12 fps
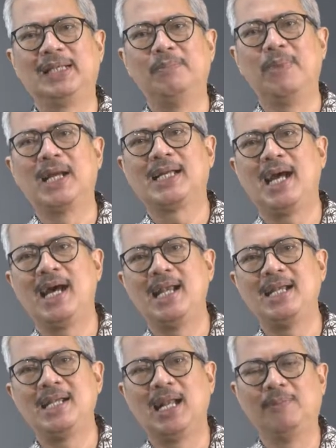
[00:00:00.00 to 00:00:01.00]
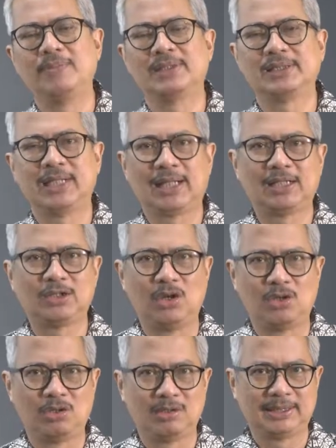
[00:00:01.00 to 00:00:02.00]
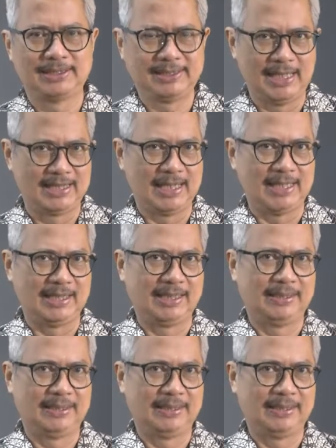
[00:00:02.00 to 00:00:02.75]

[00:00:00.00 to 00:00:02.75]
kelembagaan dalam sektor kesehatan.